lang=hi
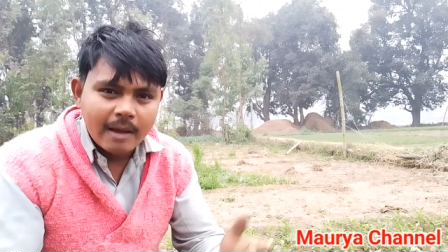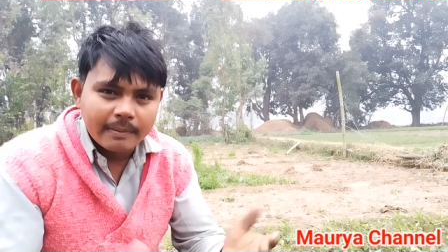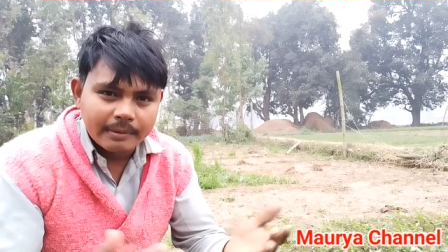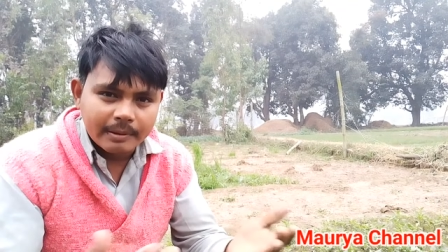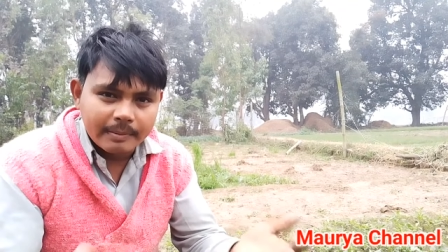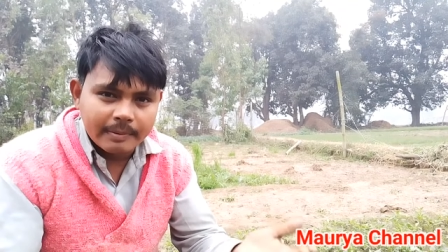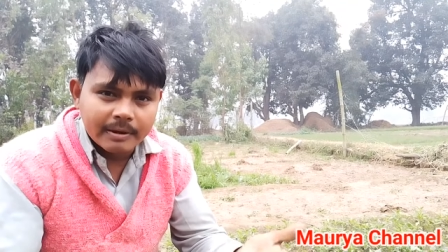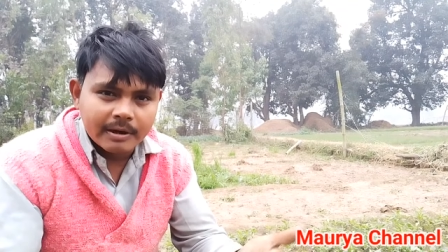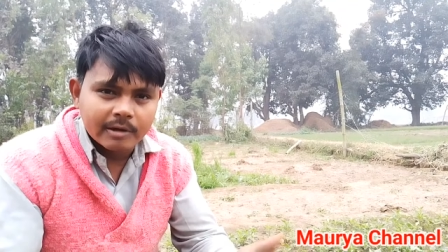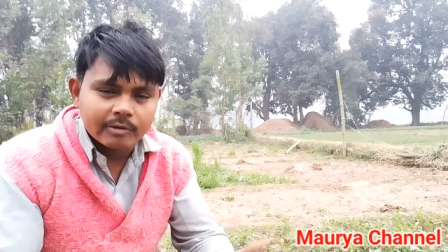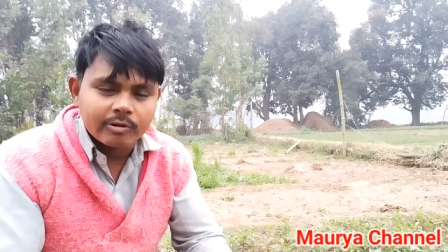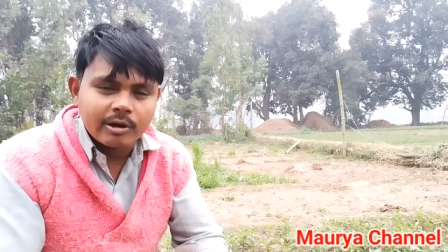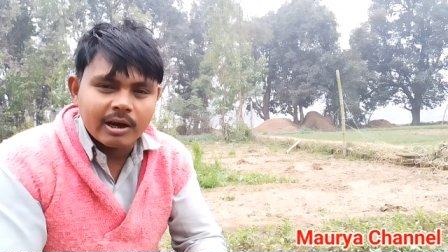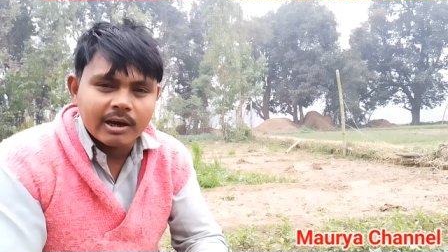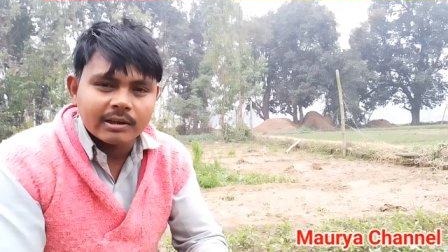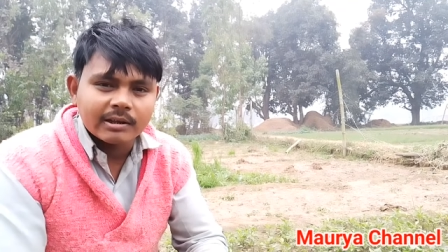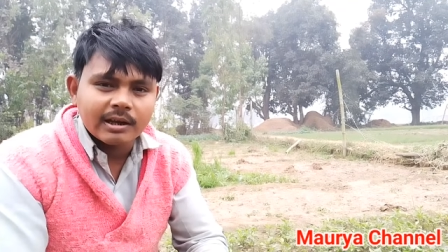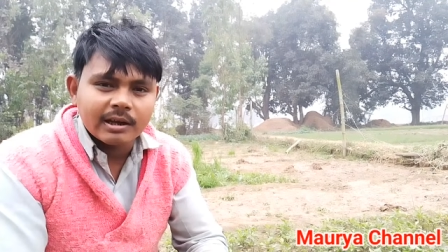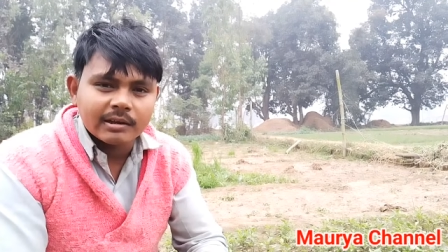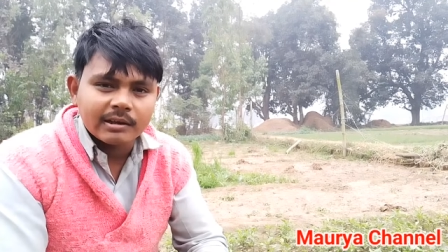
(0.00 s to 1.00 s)
आप सभी का
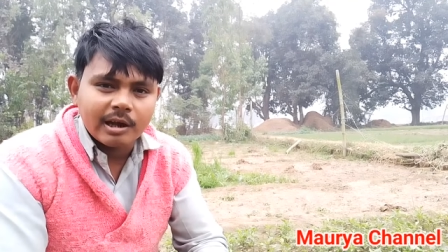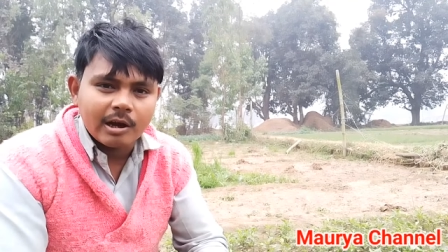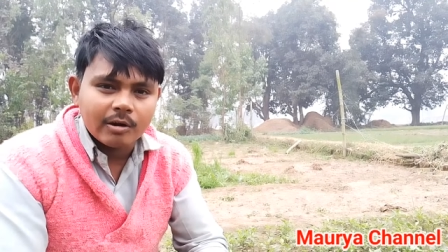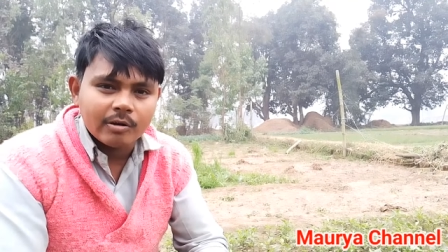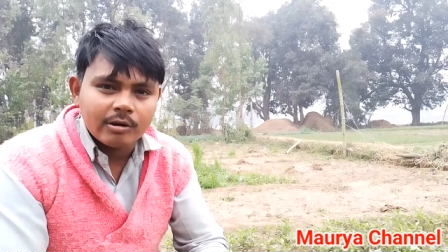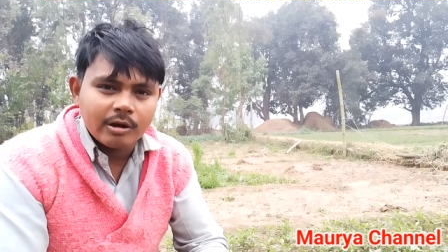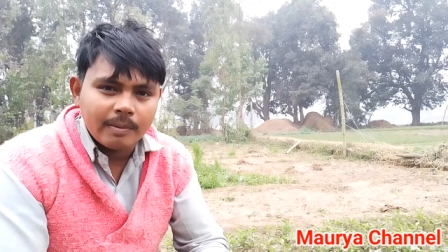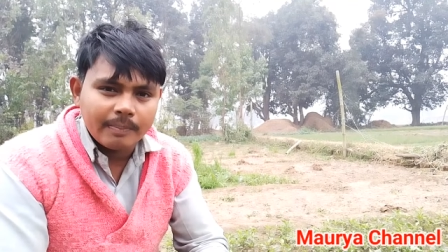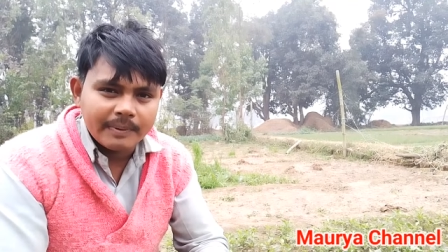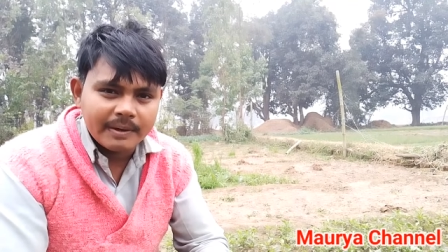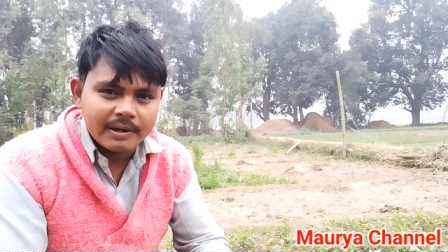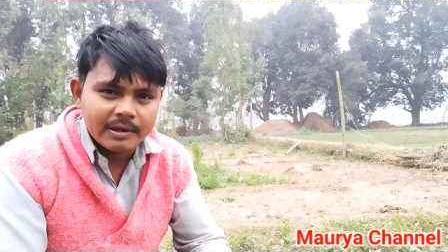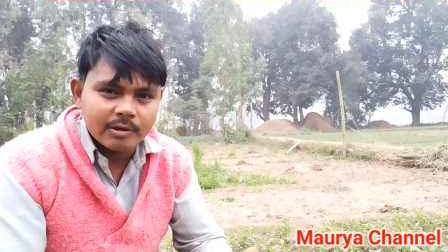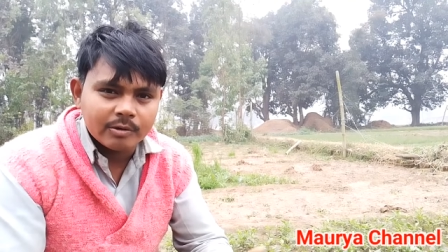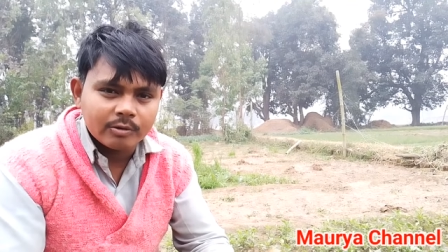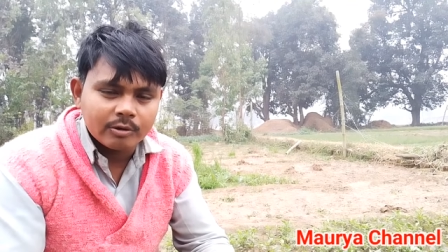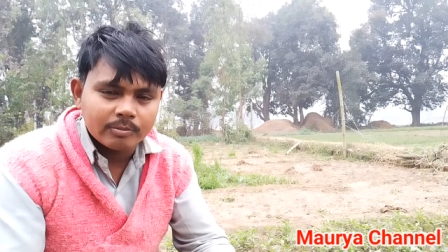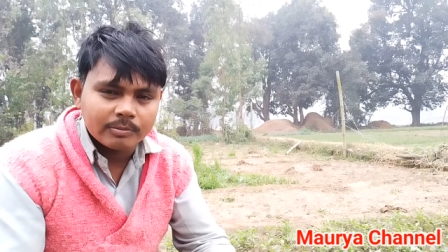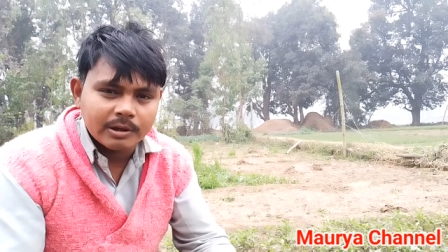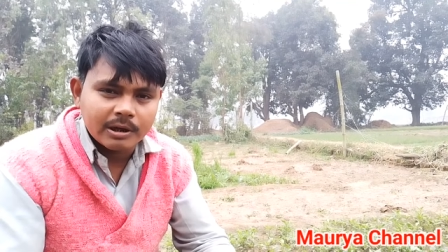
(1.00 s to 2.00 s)
स्वागत करता हूं अपने
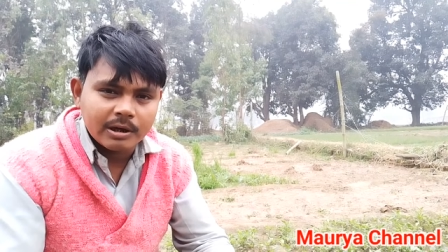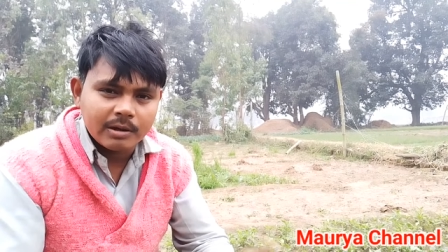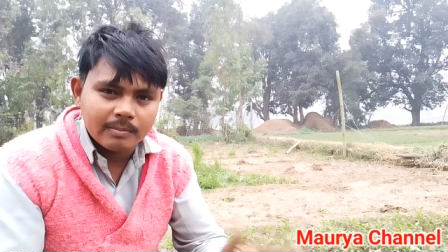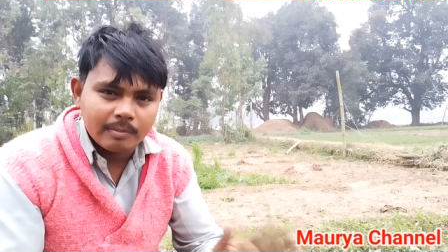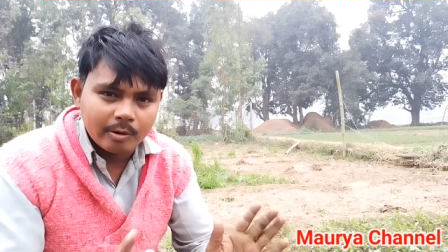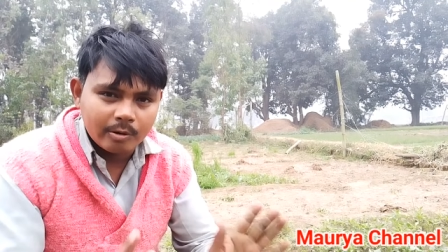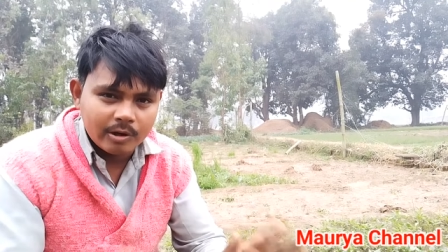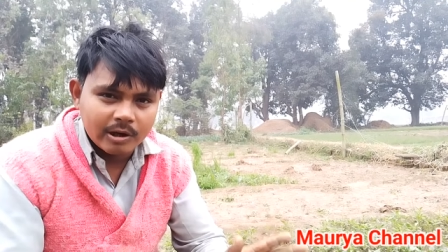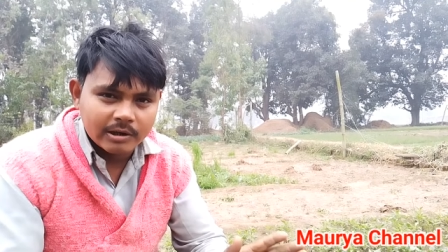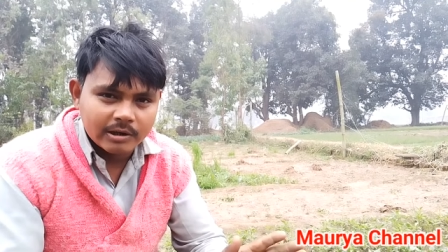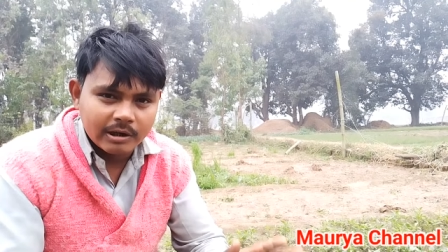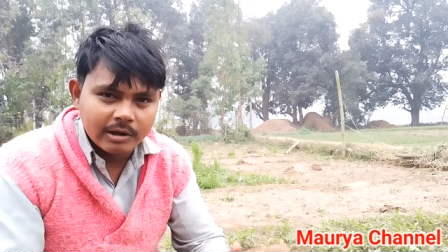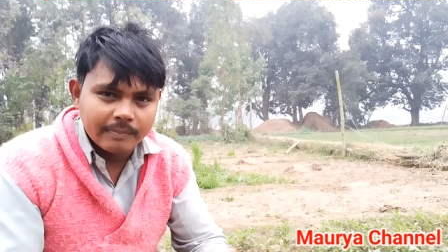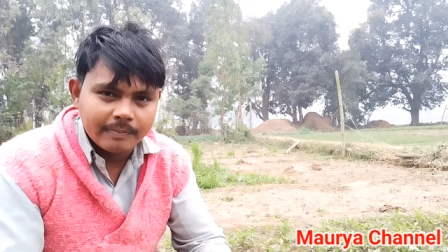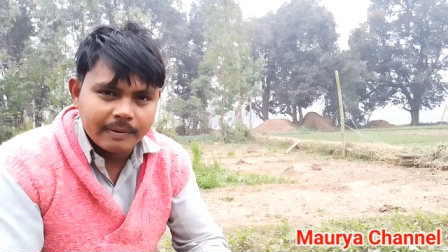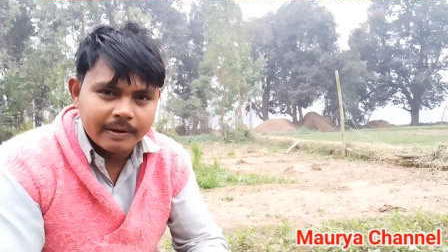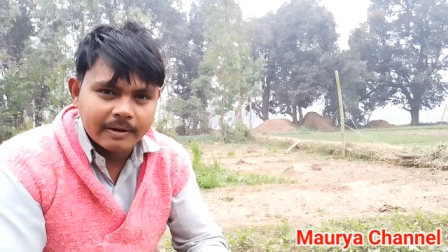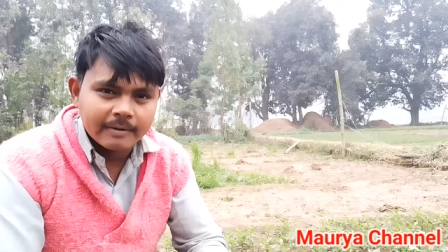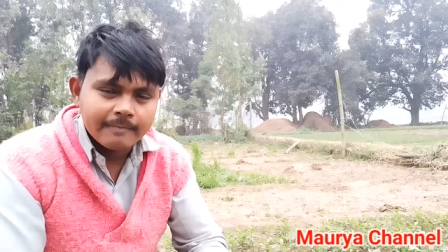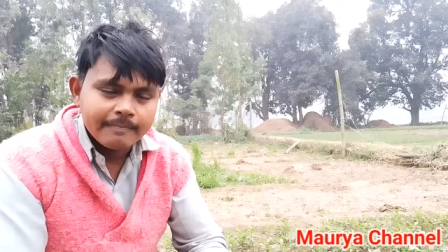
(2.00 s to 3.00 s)
यूट्यूब चैनल मौर्य
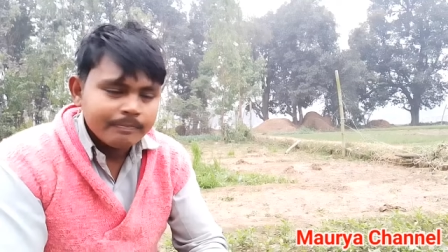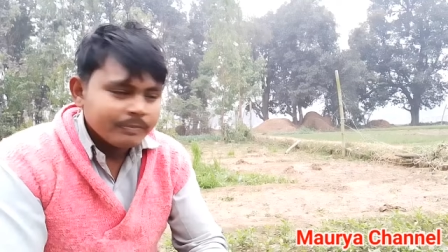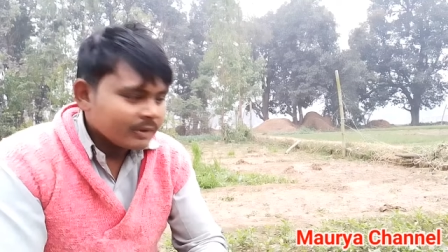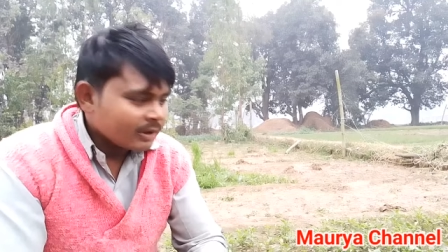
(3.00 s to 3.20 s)
चैनल पर